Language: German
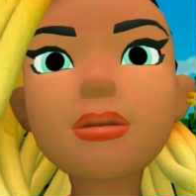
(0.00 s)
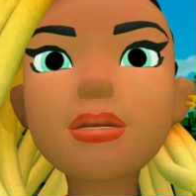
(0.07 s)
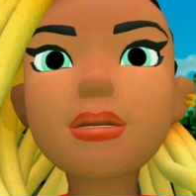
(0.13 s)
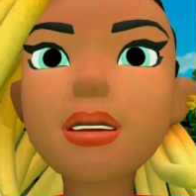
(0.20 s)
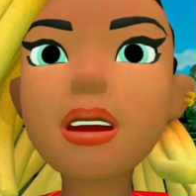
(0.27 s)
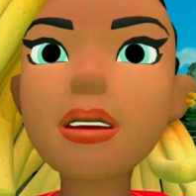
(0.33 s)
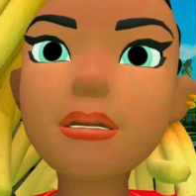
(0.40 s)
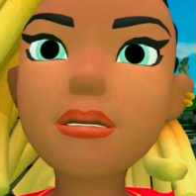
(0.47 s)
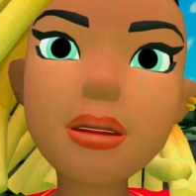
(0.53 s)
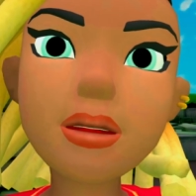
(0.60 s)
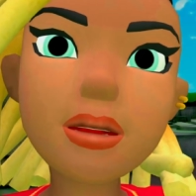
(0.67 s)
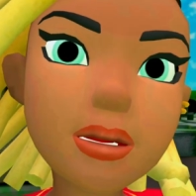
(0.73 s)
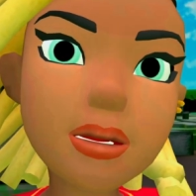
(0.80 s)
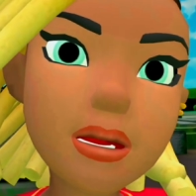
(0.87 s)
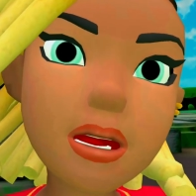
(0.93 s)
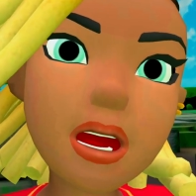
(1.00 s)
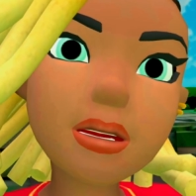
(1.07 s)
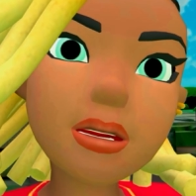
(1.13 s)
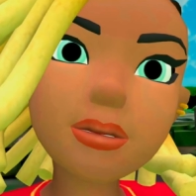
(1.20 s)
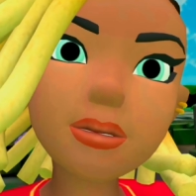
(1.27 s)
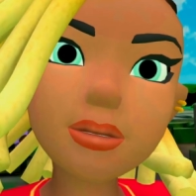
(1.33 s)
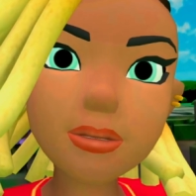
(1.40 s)
Es werden viele
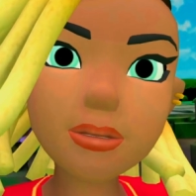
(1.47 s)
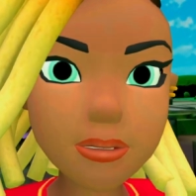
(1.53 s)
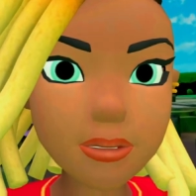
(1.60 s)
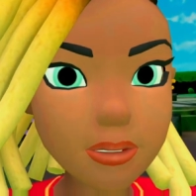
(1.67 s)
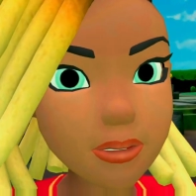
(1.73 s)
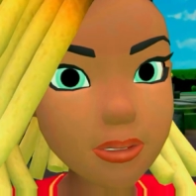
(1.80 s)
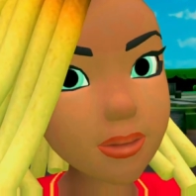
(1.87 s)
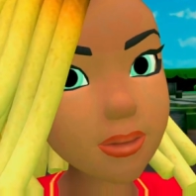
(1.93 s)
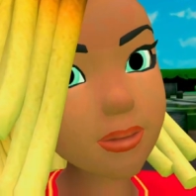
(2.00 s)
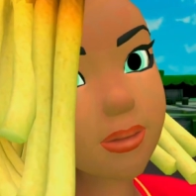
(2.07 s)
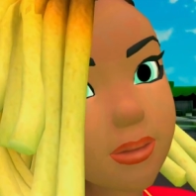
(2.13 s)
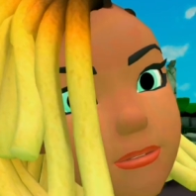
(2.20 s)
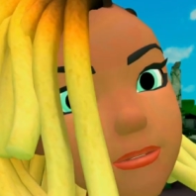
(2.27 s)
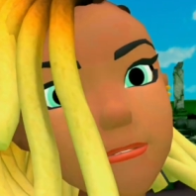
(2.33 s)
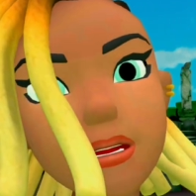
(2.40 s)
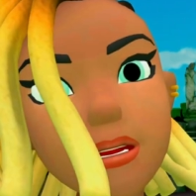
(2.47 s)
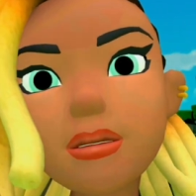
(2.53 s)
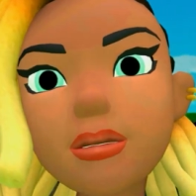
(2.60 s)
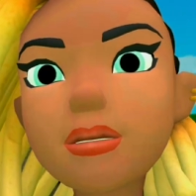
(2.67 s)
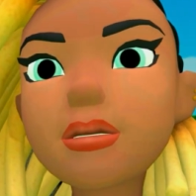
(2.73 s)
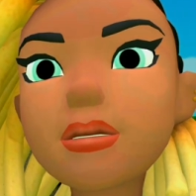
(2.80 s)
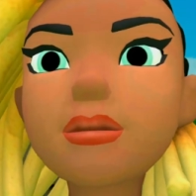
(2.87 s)
Fake-Christusse kommen,
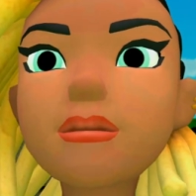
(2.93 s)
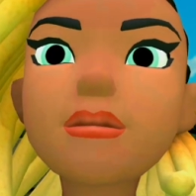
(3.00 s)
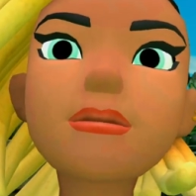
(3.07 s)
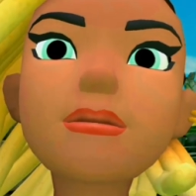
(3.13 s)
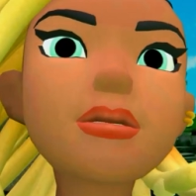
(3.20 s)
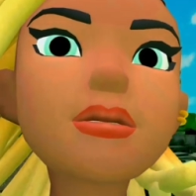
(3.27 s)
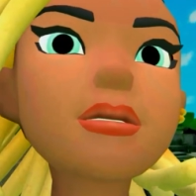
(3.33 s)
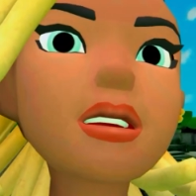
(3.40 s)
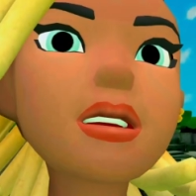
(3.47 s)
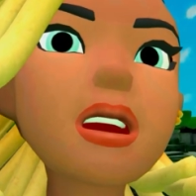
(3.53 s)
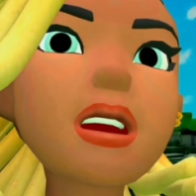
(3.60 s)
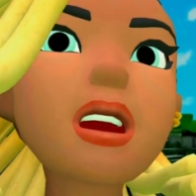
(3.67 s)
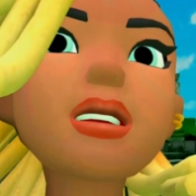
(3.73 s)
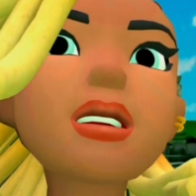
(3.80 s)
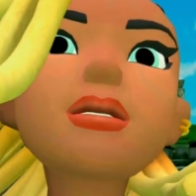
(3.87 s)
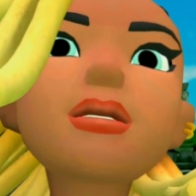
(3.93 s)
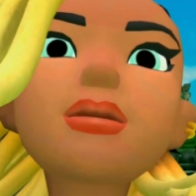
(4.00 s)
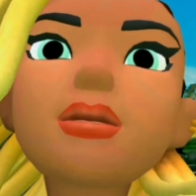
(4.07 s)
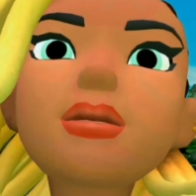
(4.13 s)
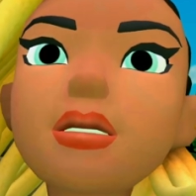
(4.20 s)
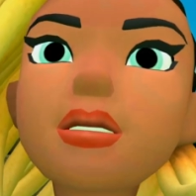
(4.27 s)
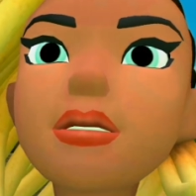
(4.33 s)
und auch falsche Propheten
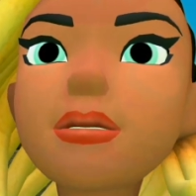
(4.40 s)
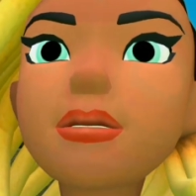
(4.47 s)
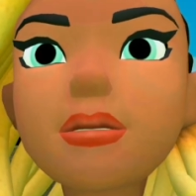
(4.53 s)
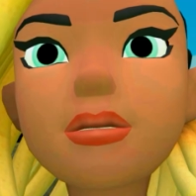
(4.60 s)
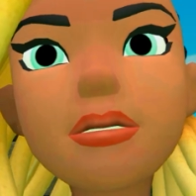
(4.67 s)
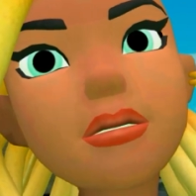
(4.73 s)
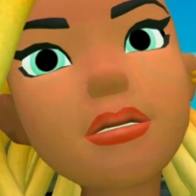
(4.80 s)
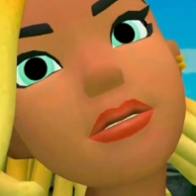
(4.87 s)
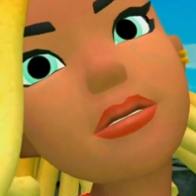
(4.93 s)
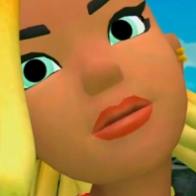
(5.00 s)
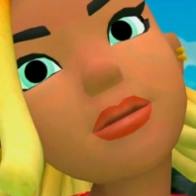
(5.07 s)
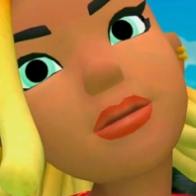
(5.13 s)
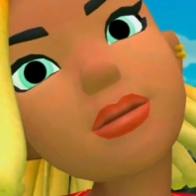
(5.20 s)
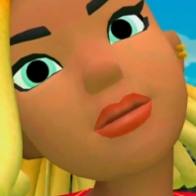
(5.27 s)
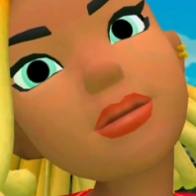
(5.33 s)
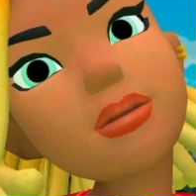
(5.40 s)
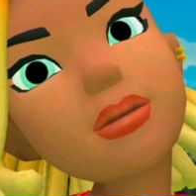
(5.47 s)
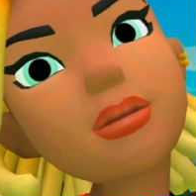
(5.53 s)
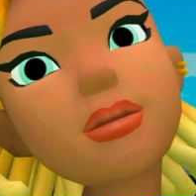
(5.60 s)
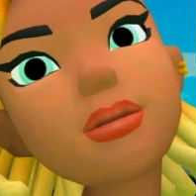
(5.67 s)
werden ihren Auftritt haben.